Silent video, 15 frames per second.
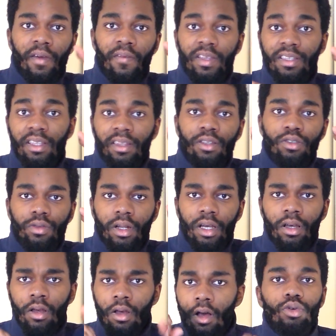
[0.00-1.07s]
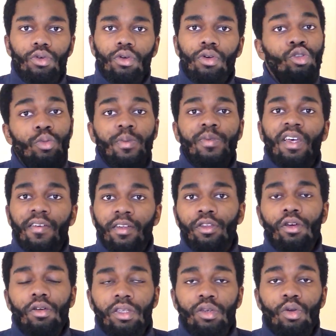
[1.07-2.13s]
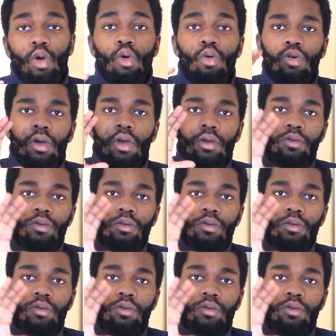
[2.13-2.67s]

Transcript: avec cet axe-là que les doubles observateurs qui auront